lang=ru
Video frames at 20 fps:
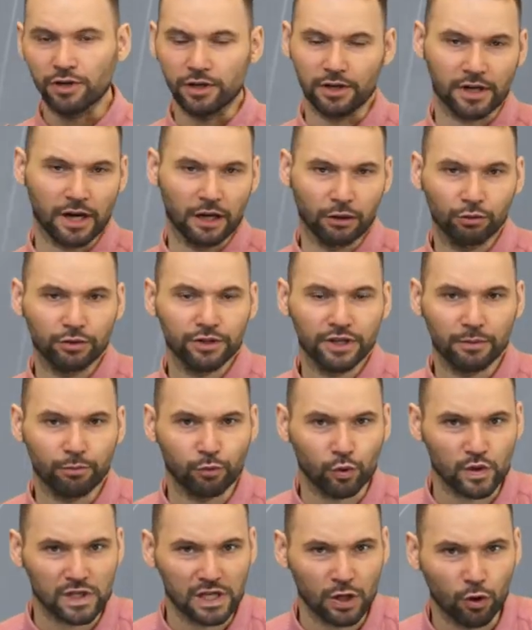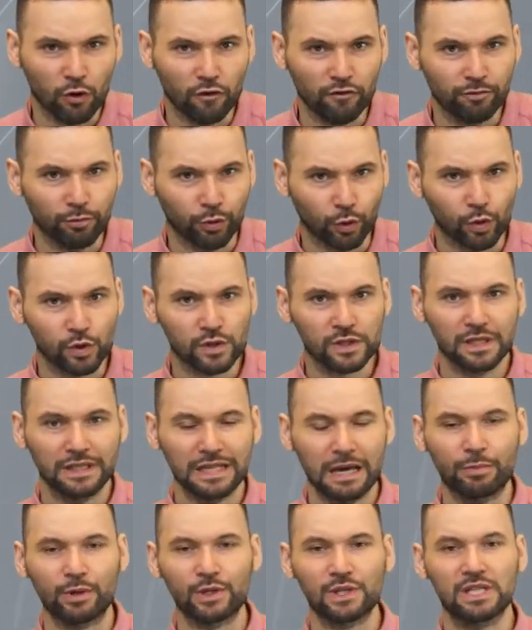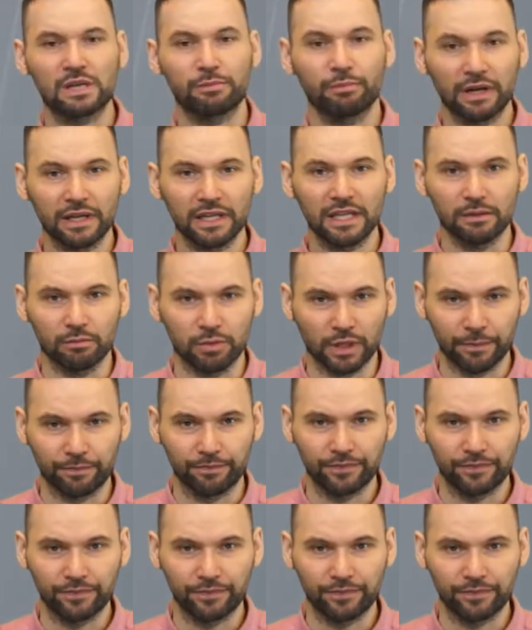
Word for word: и колония прусаков просто-напросто погибла.